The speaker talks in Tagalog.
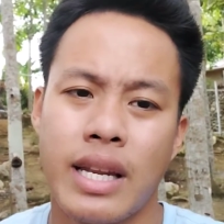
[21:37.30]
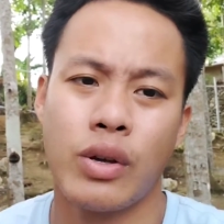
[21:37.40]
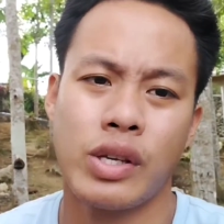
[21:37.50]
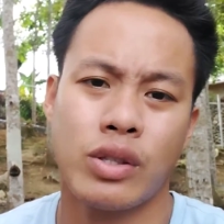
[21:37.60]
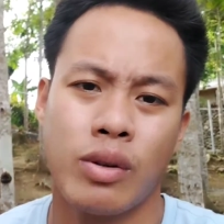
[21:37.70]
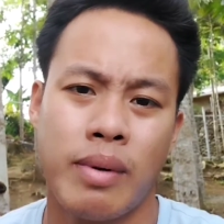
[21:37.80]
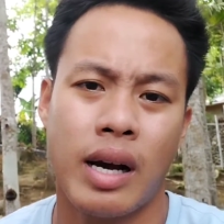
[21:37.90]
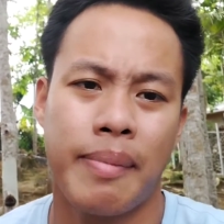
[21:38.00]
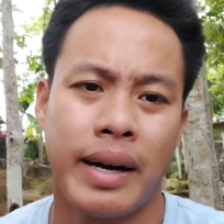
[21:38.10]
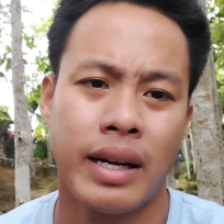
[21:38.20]
ni Isto
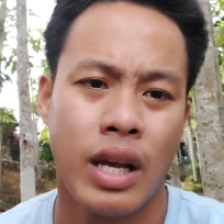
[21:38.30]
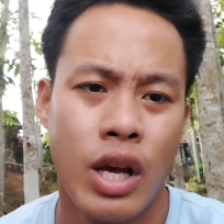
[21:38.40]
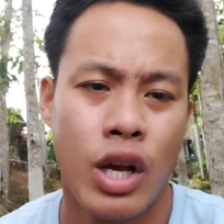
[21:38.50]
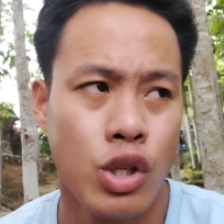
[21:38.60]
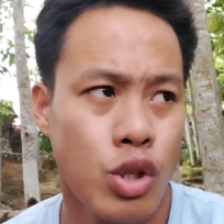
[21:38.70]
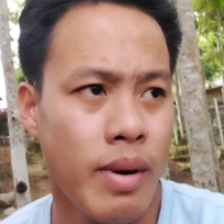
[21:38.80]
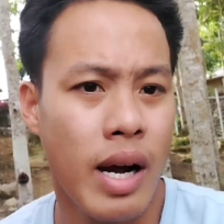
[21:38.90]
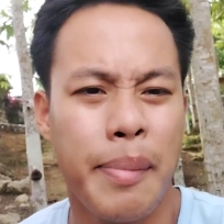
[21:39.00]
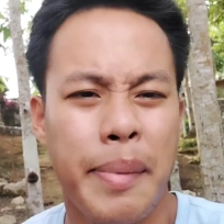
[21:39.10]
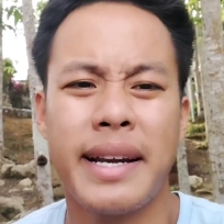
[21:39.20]
mga kapart. So
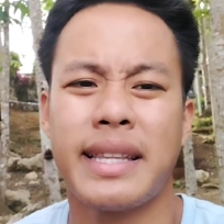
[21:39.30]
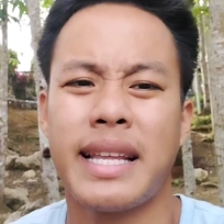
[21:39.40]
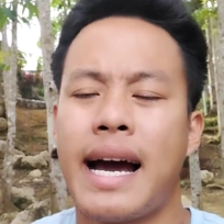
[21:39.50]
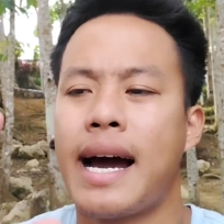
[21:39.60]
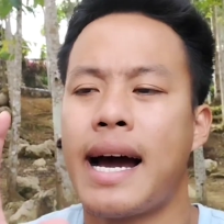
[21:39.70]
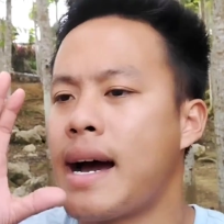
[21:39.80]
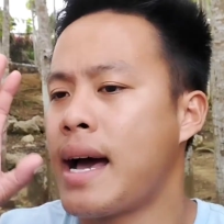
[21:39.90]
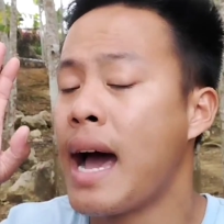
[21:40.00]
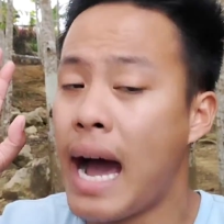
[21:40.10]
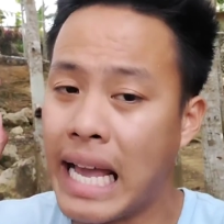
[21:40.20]
mga kapart, uh, ah,
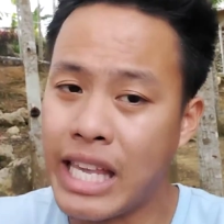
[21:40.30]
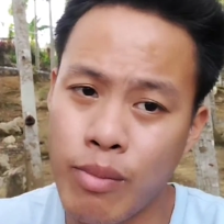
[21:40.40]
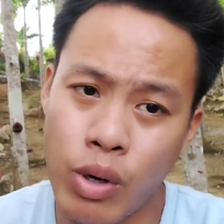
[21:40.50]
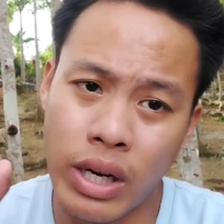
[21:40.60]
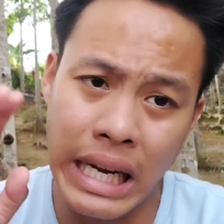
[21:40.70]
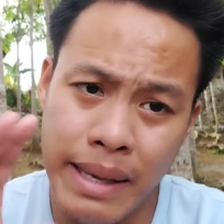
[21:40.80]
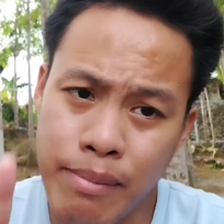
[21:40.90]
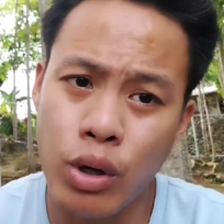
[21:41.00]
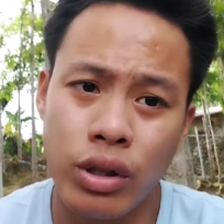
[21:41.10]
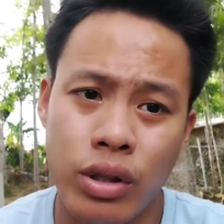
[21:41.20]
ayo mo
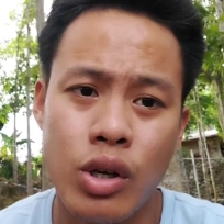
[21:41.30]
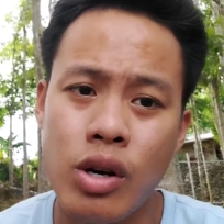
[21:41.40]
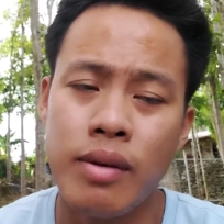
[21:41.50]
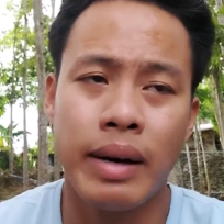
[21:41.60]
kalimot no.